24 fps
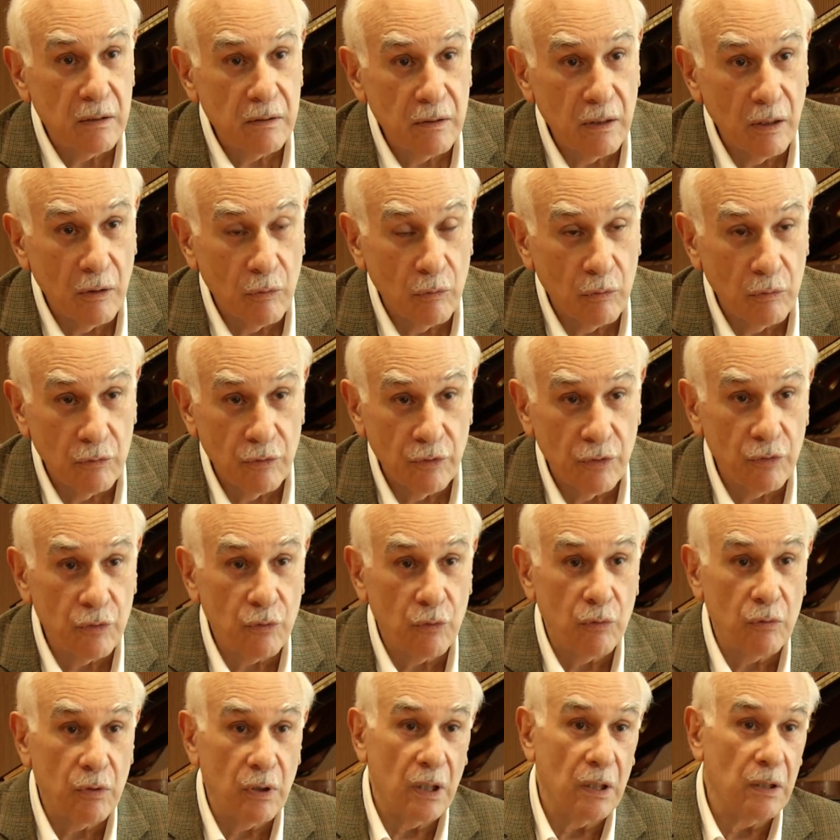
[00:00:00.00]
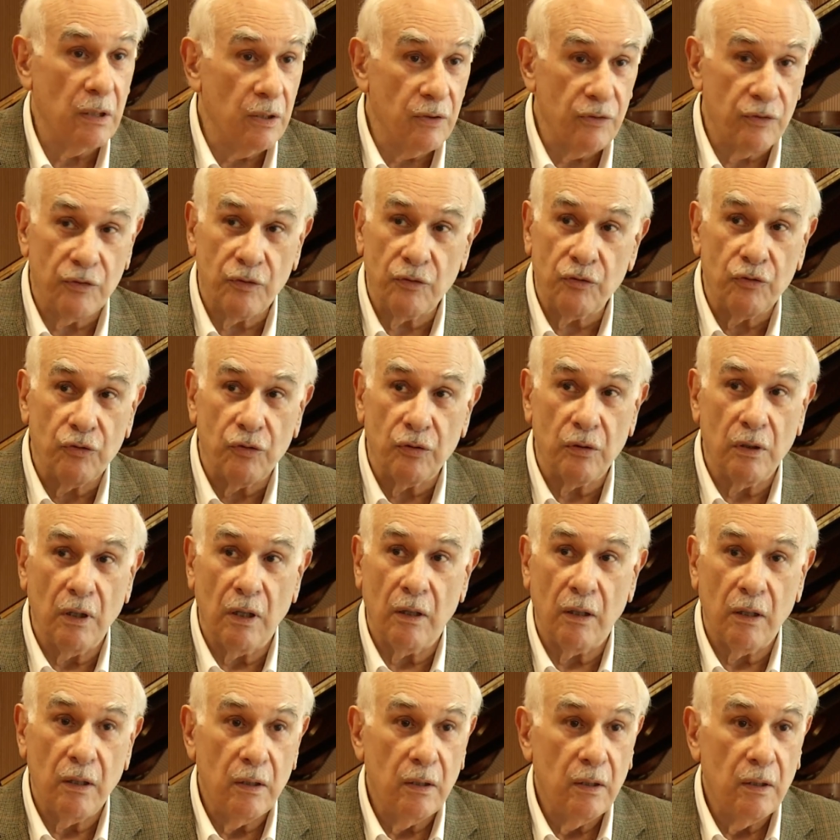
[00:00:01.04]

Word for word: Tem um disco que ainda existe na,